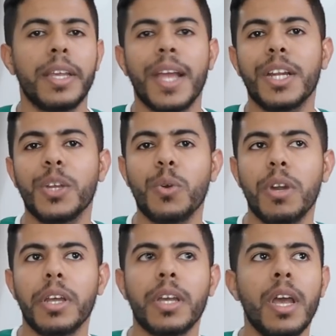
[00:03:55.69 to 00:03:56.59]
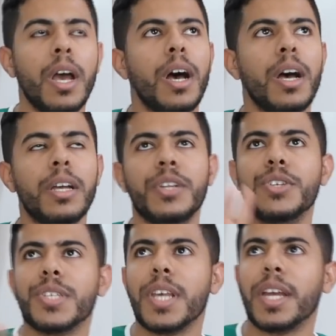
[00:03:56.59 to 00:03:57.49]
كاين اللي يقول لك اه
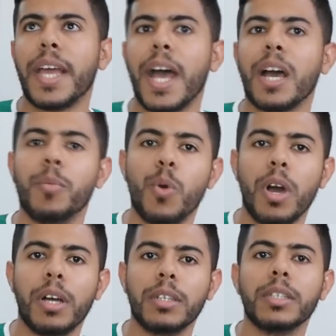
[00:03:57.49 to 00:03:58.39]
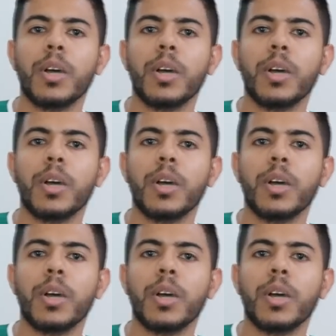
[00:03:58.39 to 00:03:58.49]
الجزائر يعاقبوها